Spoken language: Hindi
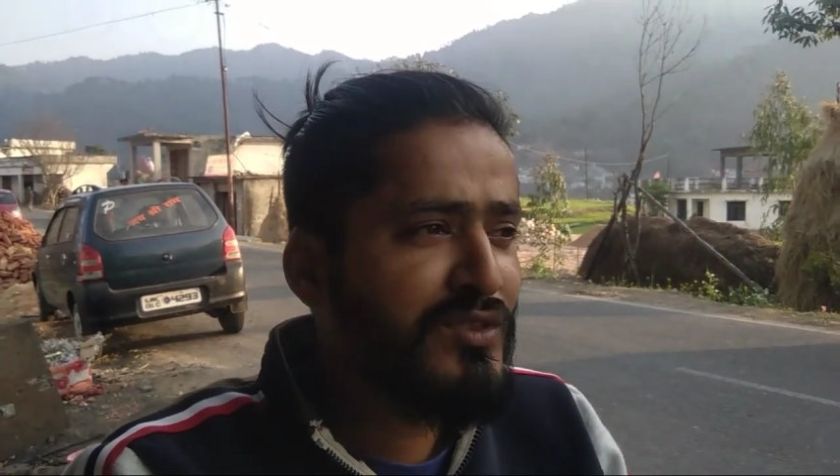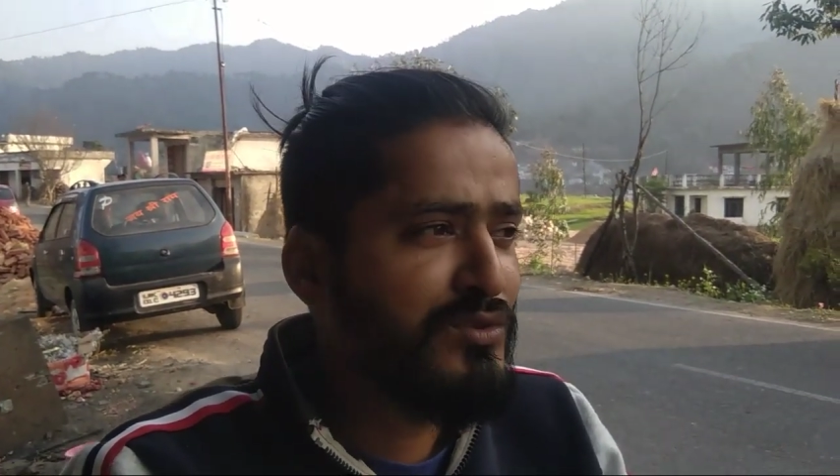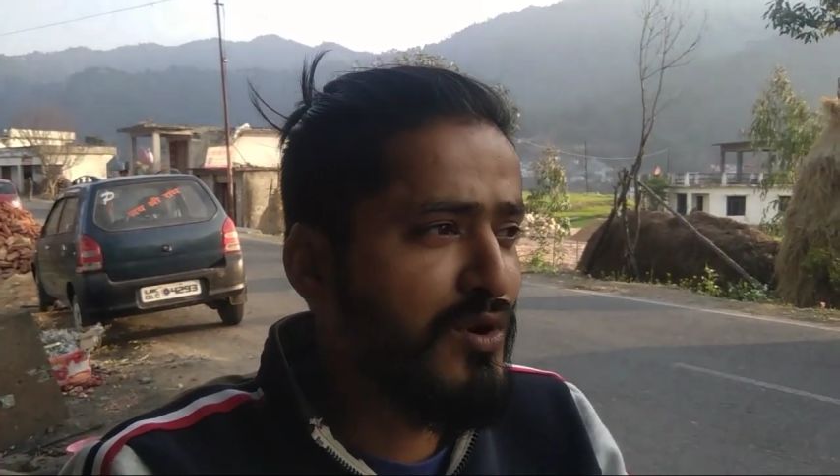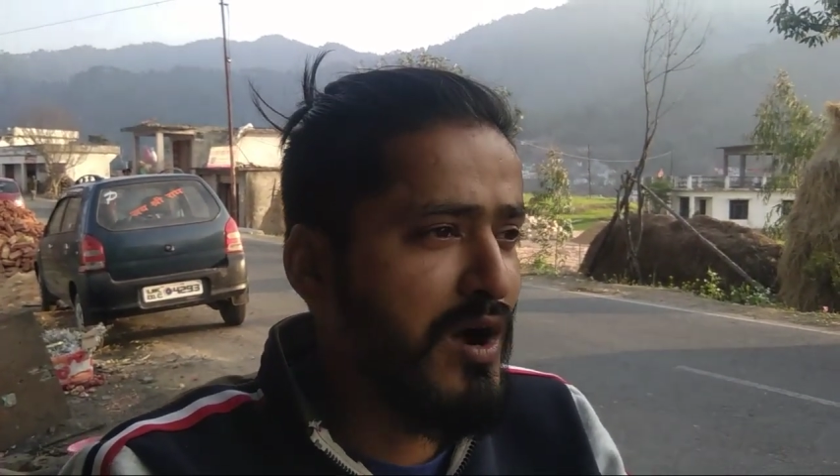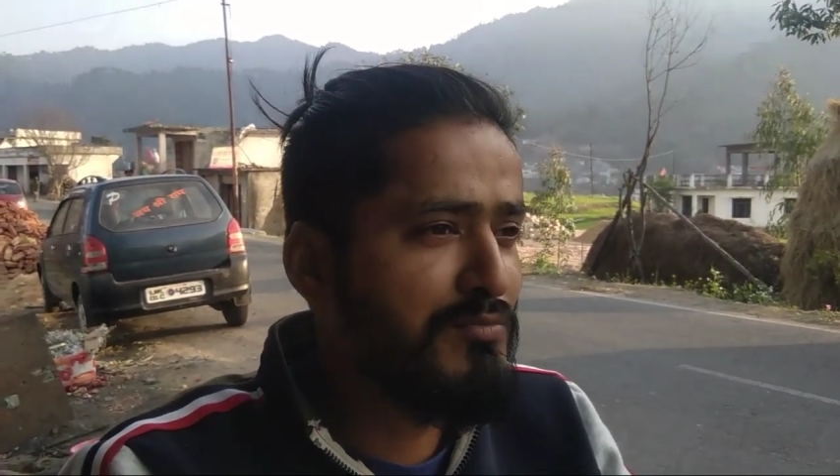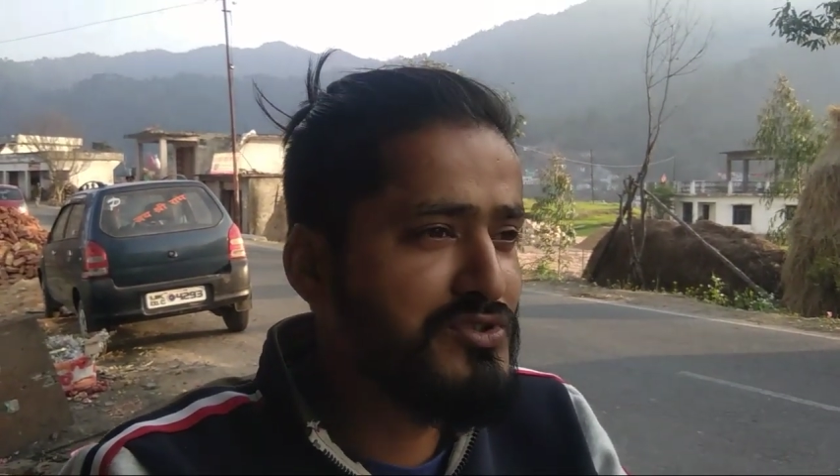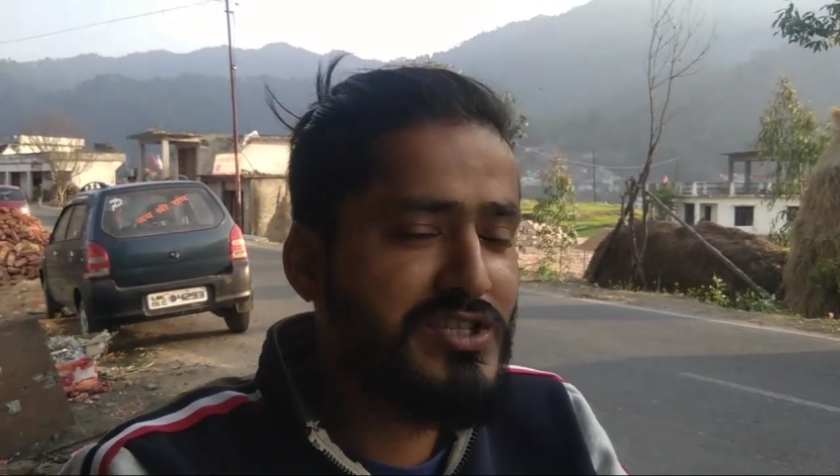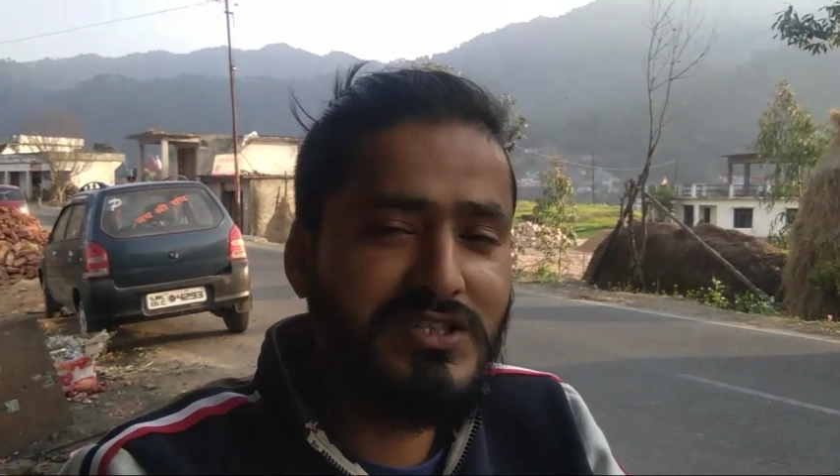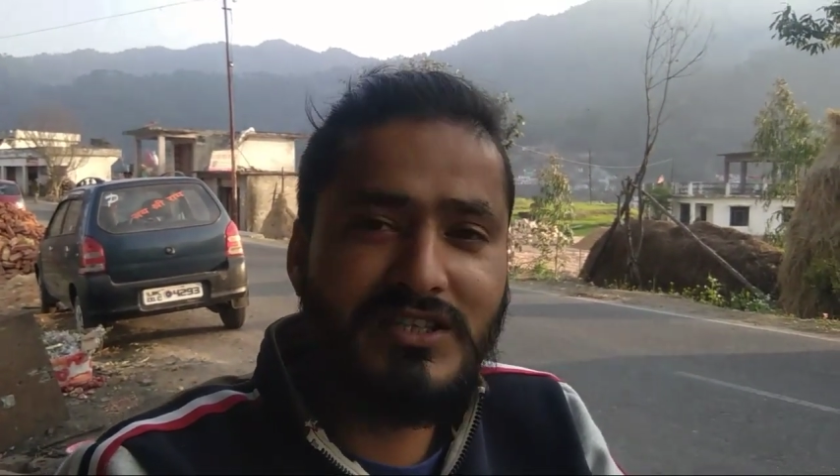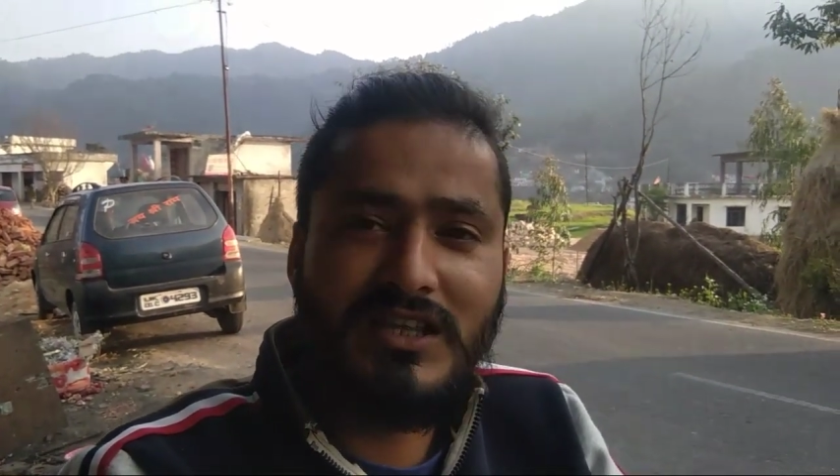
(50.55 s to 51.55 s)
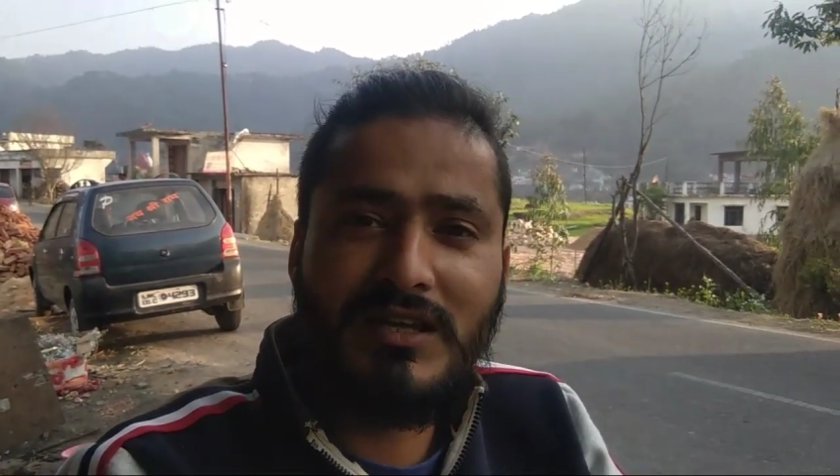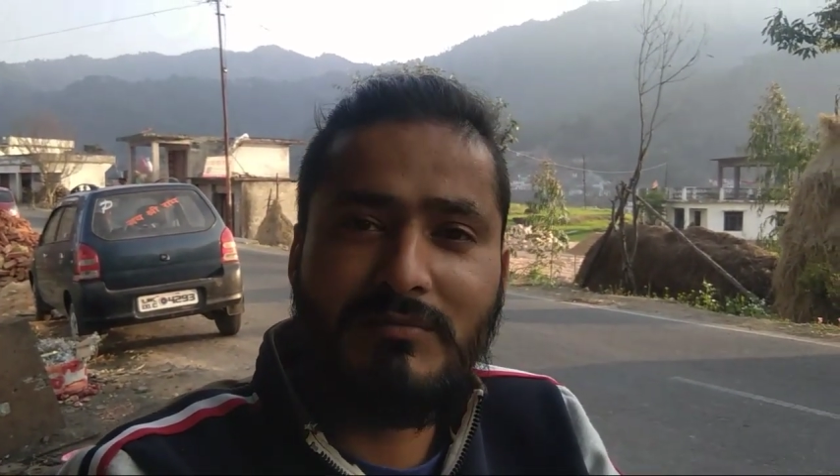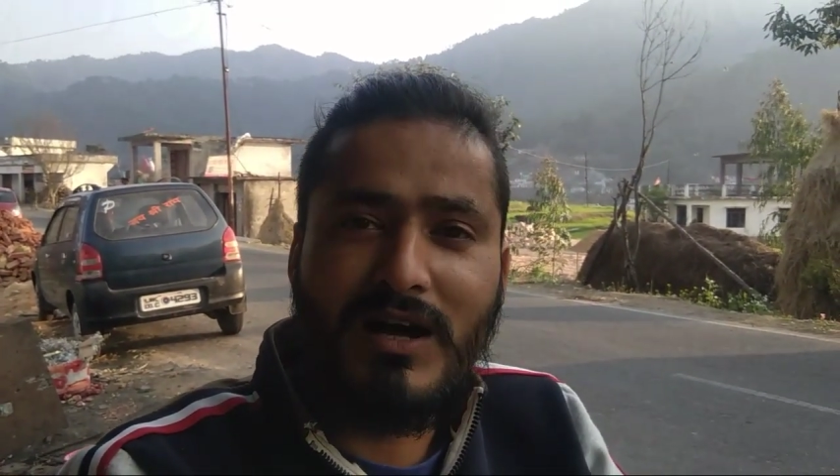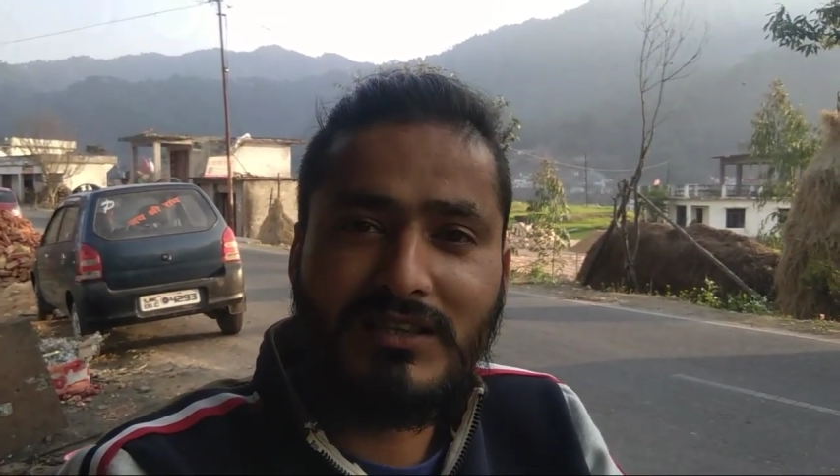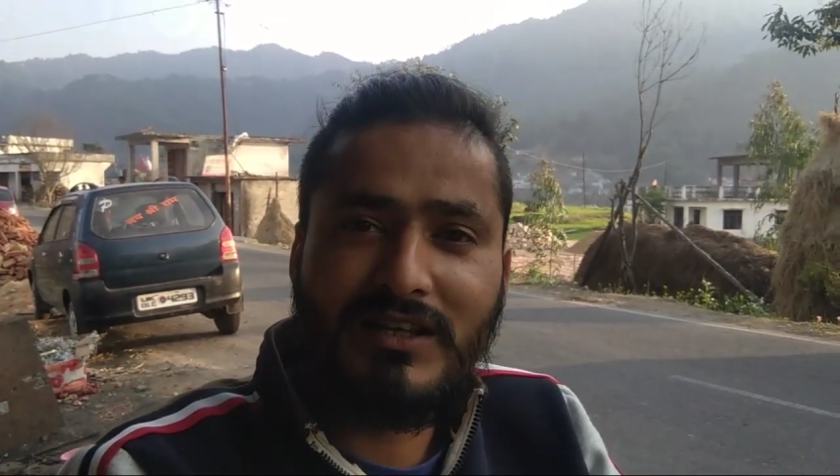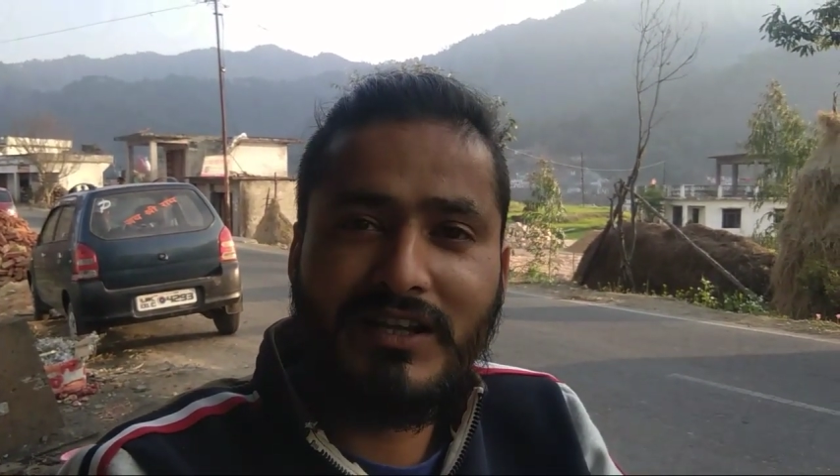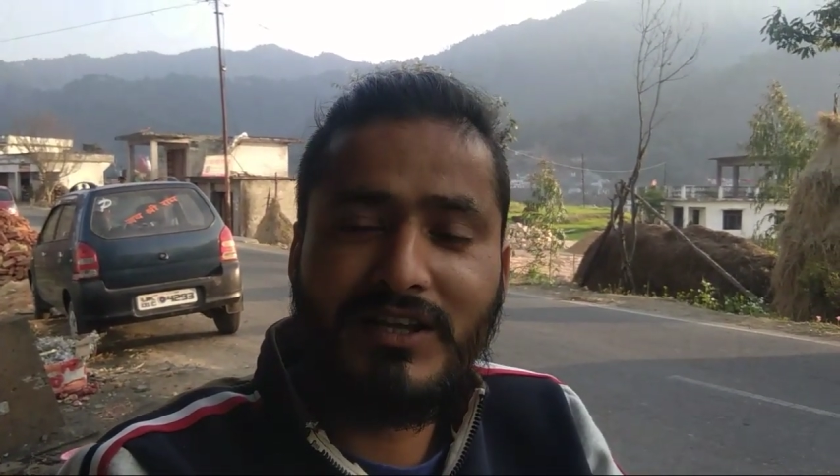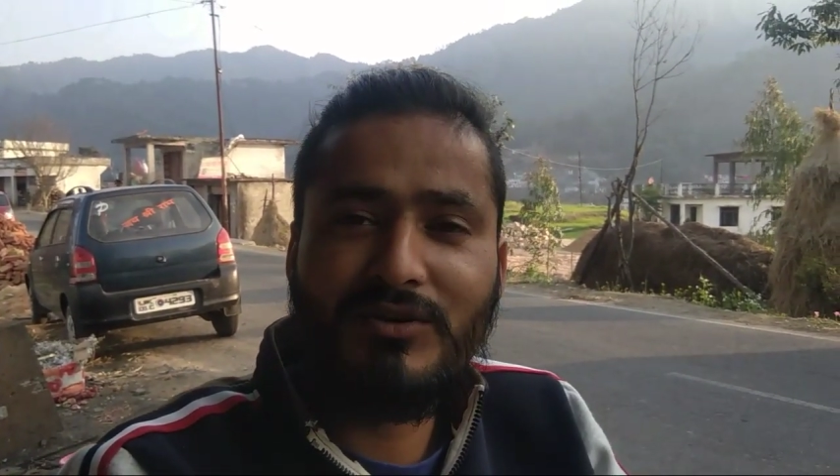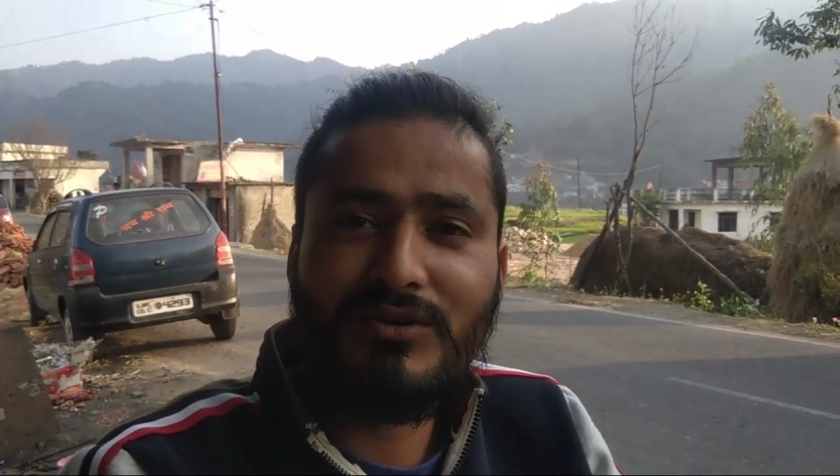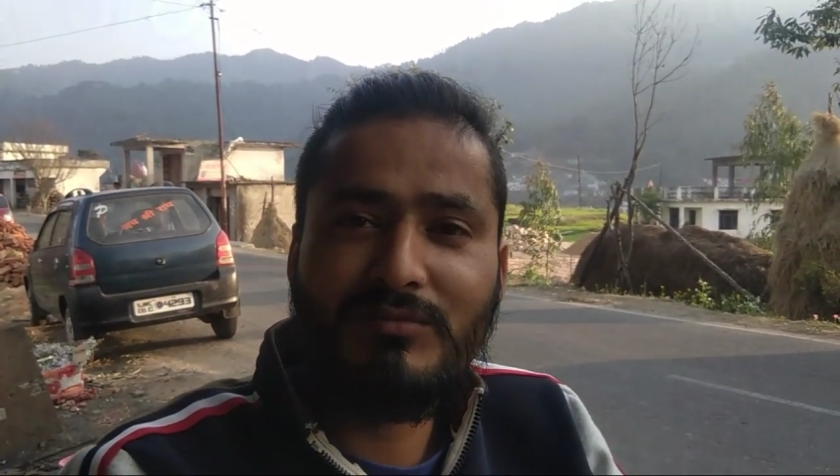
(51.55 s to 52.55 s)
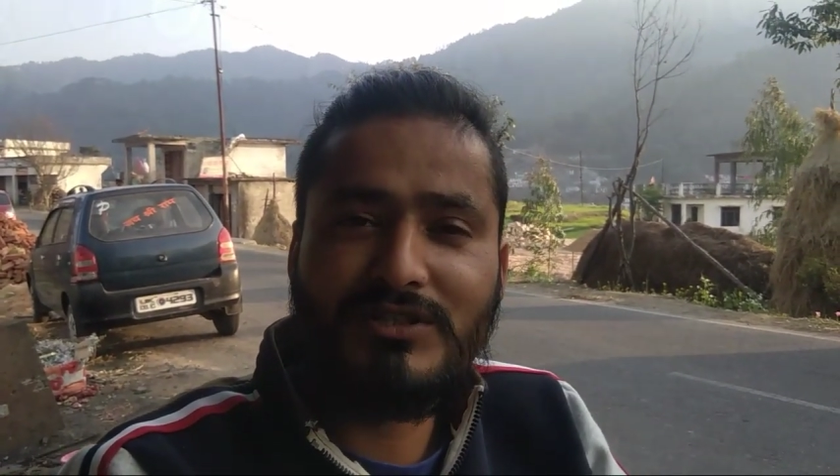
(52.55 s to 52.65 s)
तो हम उनसे सीधे बात करेंगे और